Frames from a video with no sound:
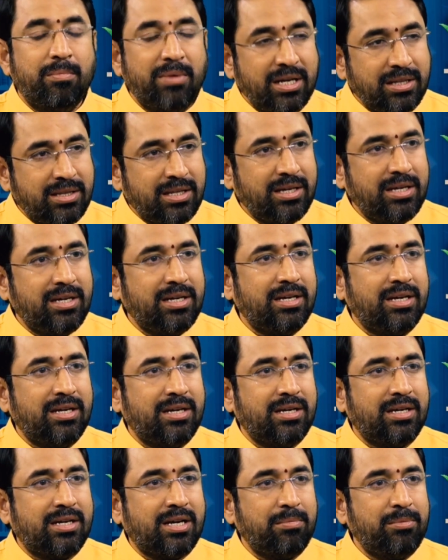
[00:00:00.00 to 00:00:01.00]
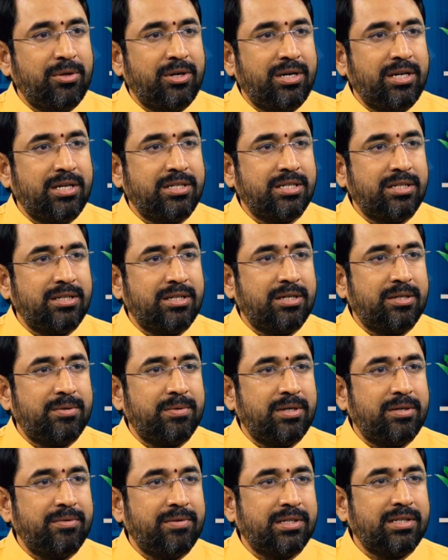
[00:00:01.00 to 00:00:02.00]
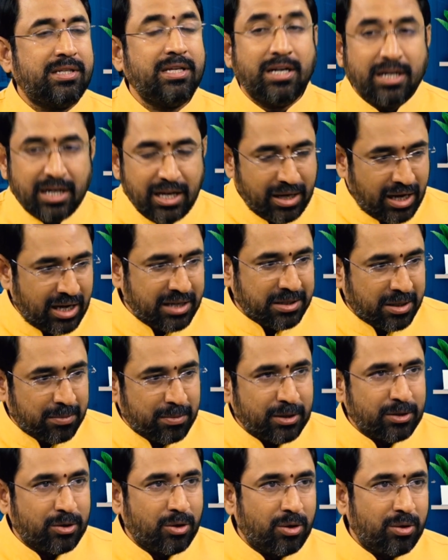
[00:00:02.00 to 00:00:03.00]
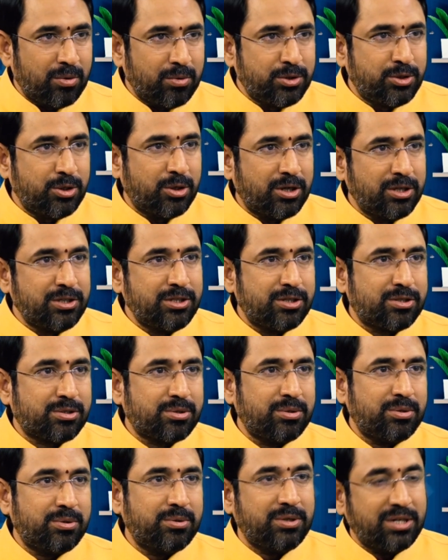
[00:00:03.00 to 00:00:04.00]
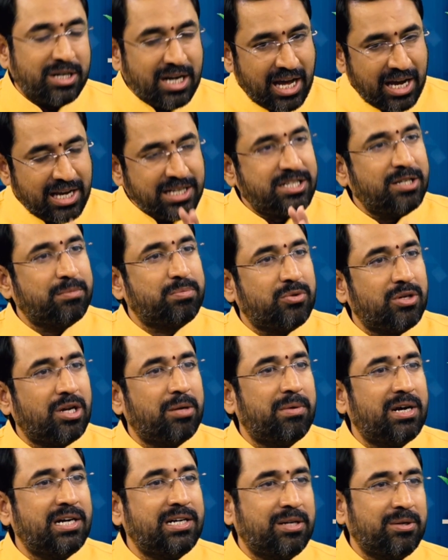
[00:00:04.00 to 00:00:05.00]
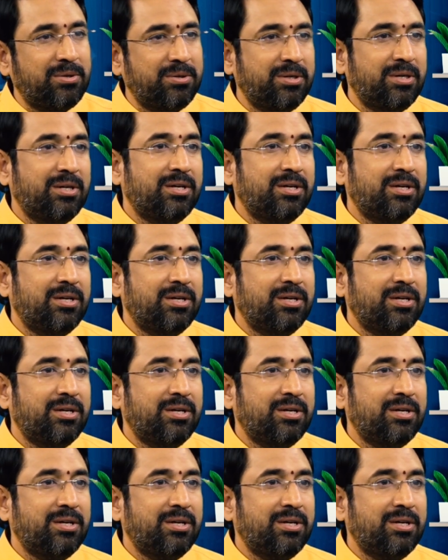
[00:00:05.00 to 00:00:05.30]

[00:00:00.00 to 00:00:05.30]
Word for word: మైతి కమ్యూనిటీకి చెందినటువంటి వ్యక్తి ఇక్కడే హైదరాబాద్లో ఉద్యోగం చేసుకుంటూ ఉంటాడు ఆయన చెప్తున్న మాటలు